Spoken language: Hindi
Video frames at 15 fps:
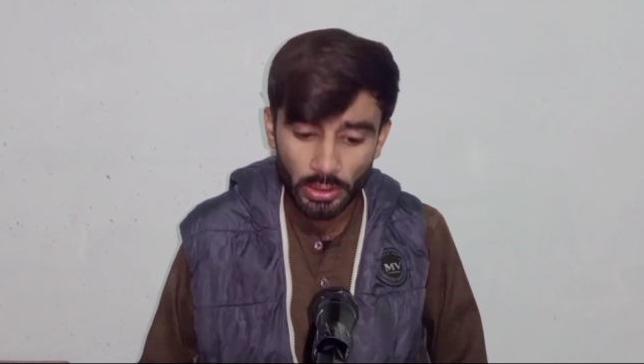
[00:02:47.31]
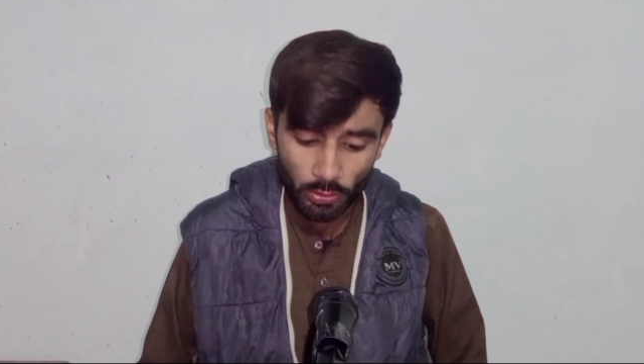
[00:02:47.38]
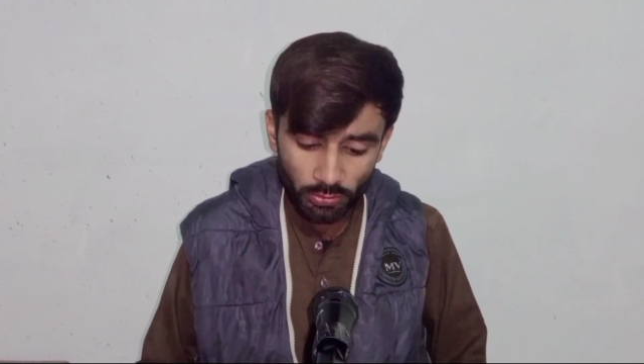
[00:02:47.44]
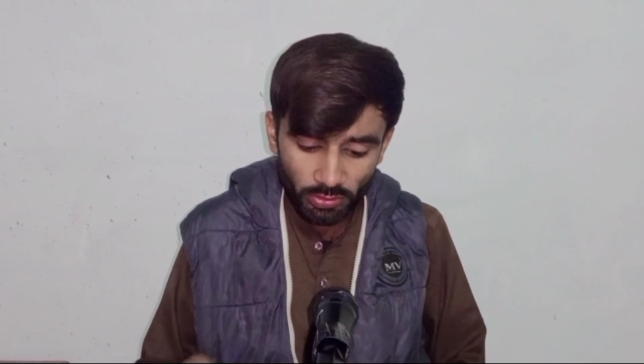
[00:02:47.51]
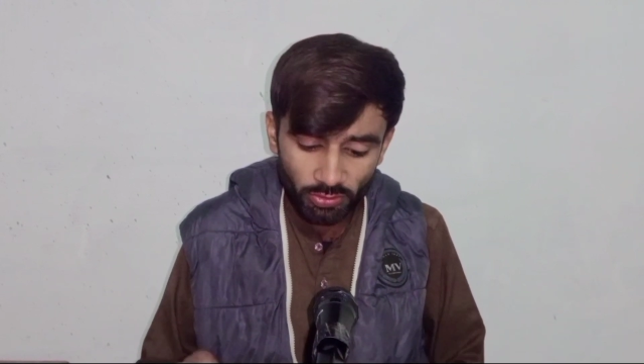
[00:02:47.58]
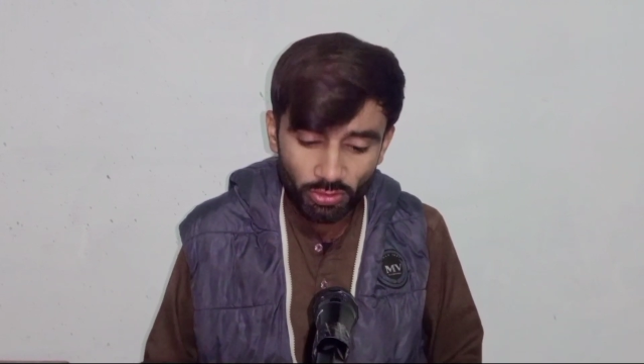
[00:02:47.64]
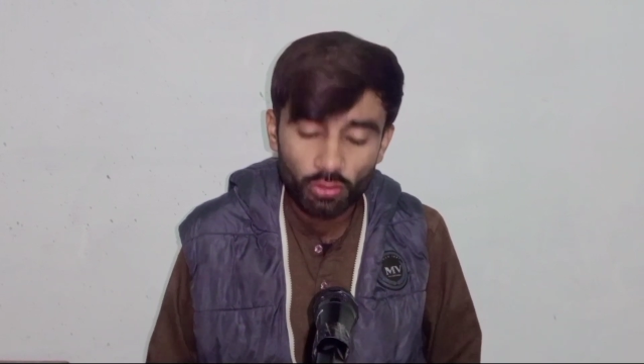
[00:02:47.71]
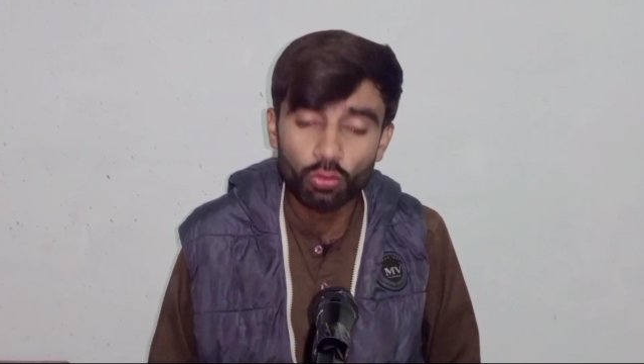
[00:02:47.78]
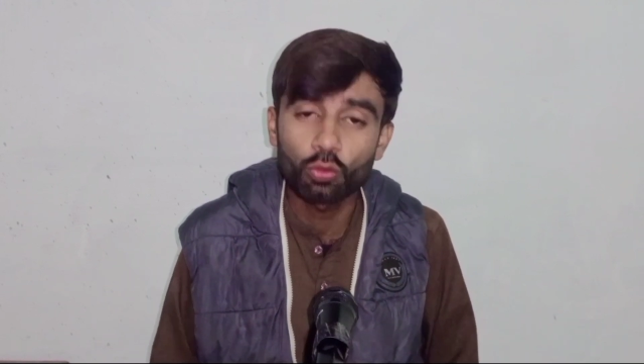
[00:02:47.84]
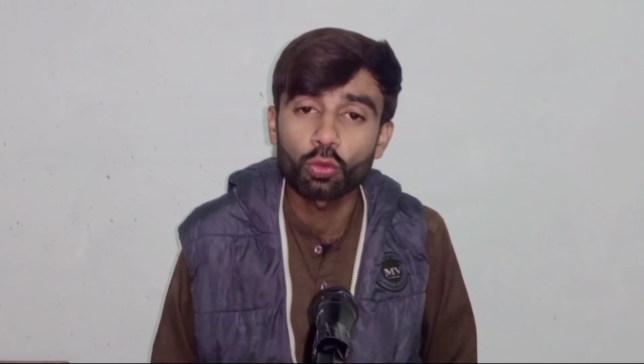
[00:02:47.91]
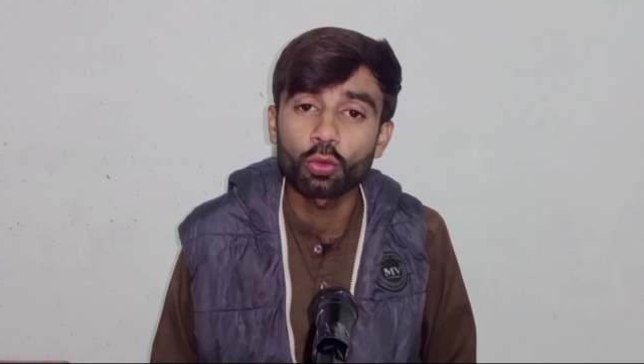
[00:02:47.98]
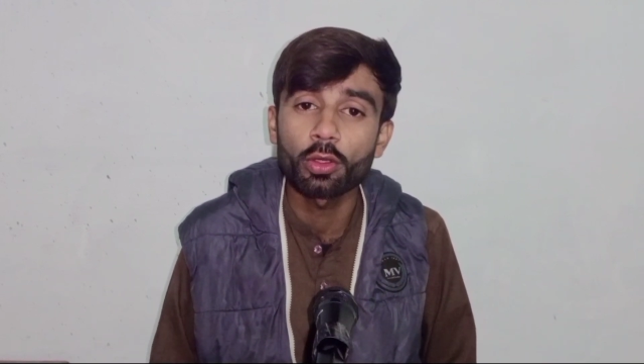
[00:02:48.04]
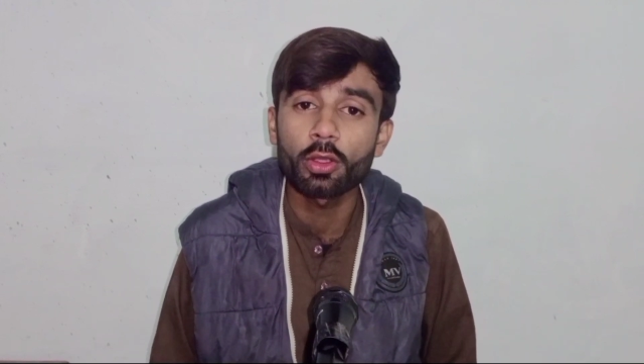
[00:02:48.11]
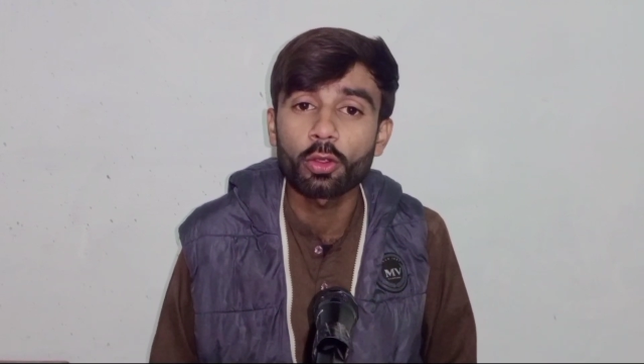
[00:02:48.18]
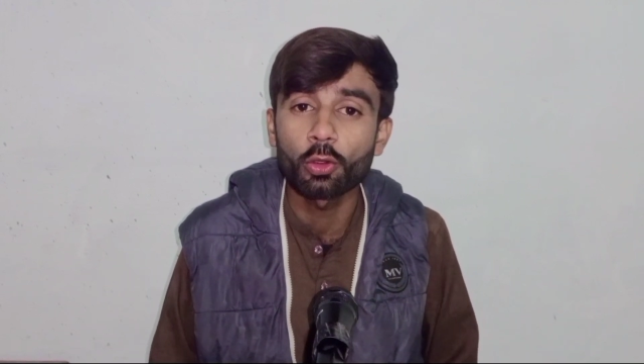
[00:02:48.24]
कि इसी चीज़
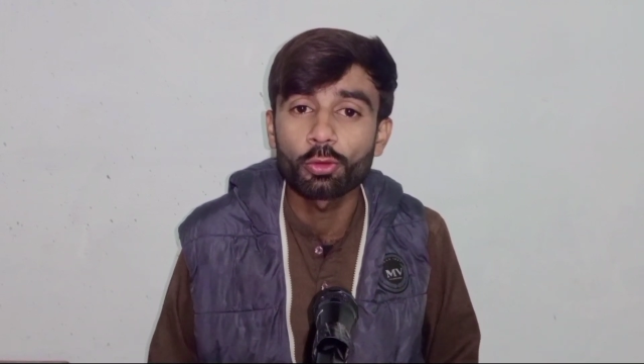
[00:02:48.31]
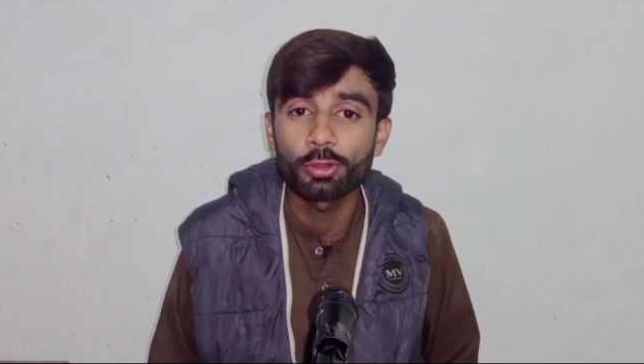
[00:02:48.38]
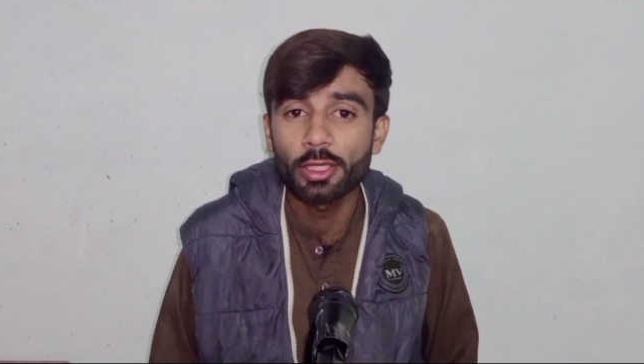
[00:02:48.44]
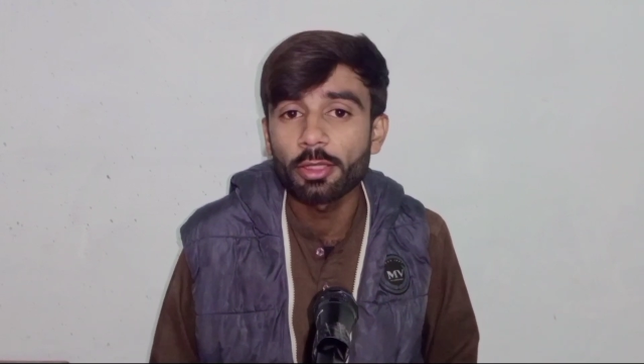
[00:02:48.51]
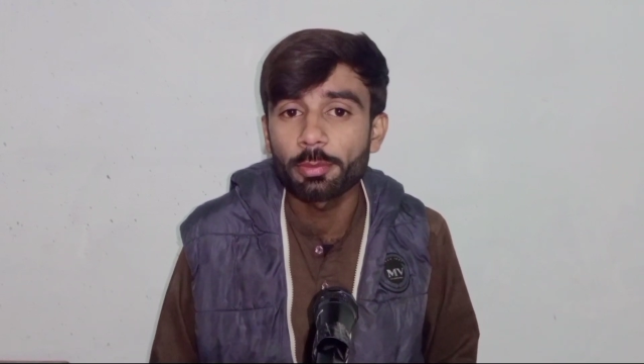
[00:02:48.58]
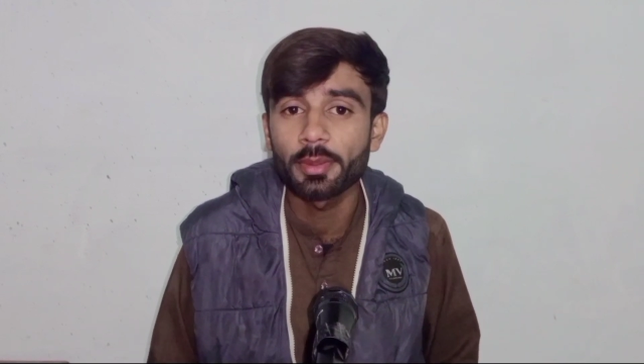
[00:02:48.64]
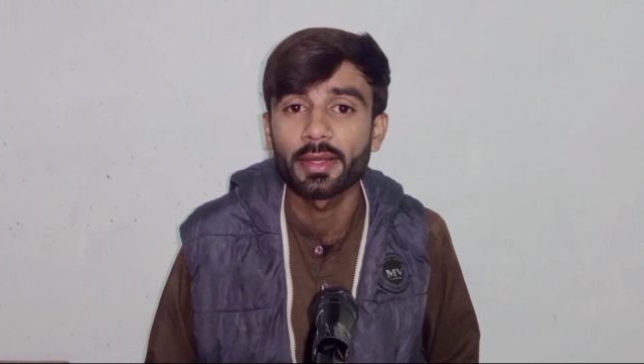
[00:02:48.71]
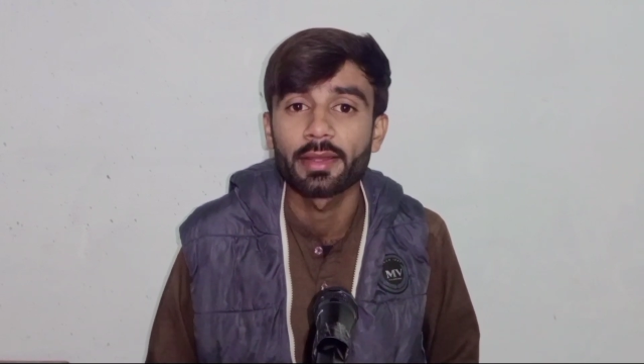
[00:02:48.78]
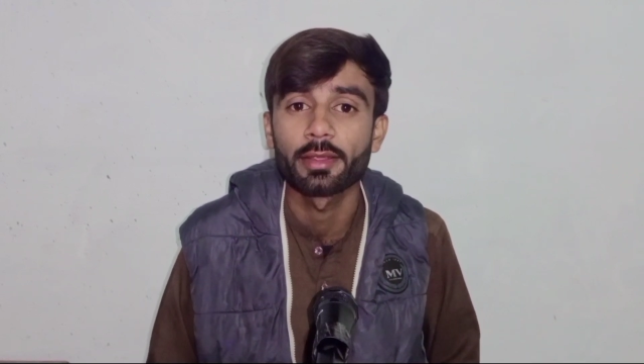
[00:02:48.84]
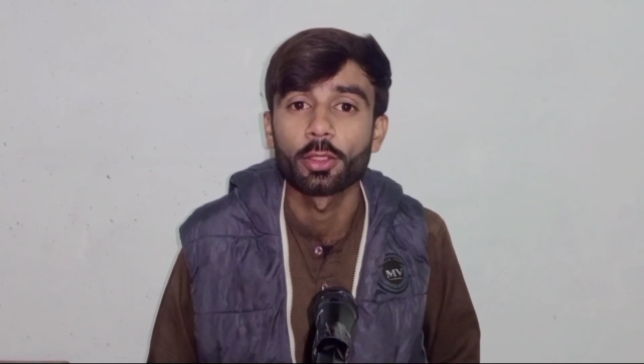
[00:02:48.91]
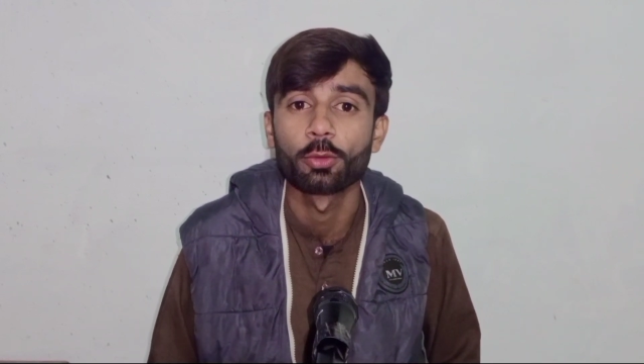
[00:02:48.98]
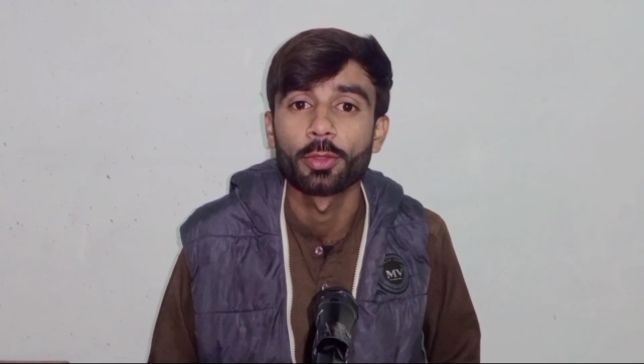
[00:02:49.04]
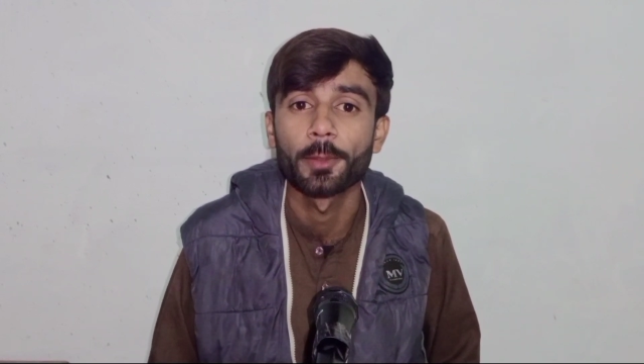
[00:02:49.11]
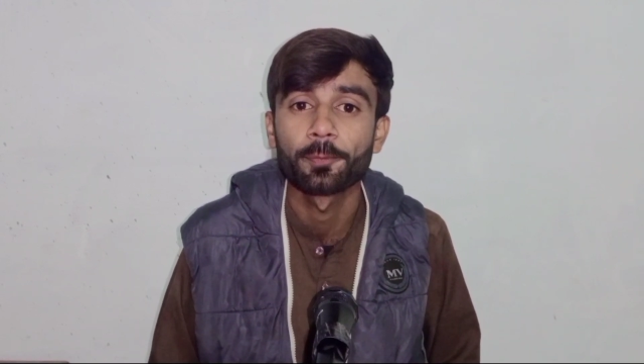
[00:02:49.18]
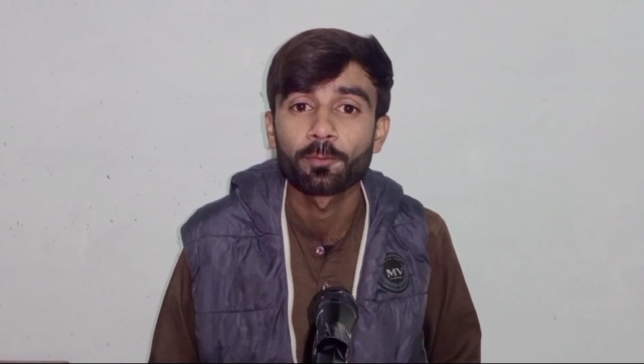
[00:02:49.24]
को उन्होंने कंटेंट
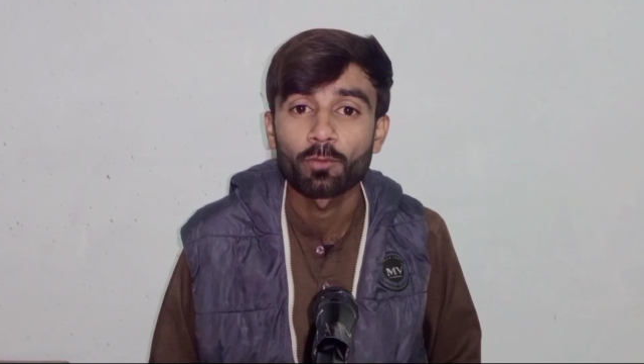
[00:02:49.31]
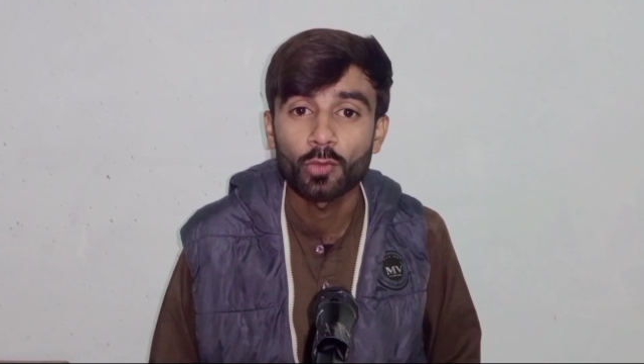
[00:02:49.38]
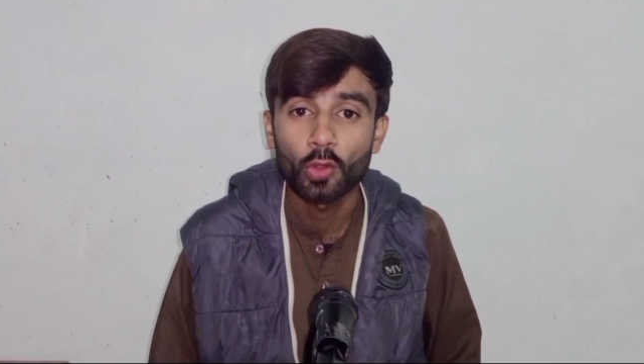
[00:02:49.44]
बनाया हुआ है